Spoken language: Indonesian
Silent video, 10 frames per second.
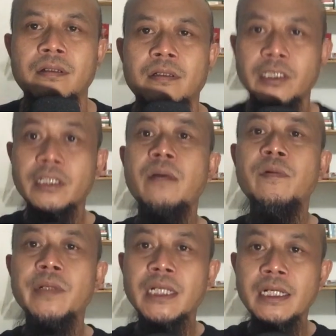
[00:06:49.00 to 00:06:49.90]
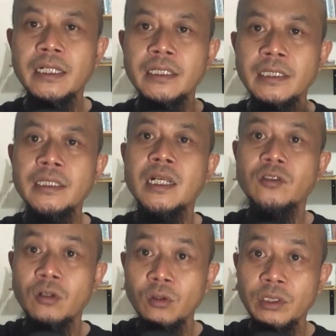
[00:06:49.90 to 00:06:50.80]
Ketika memberikan kritik yang
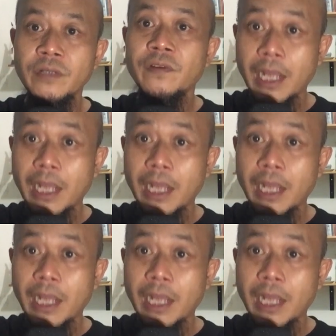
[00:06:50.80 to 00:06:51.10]
solutif,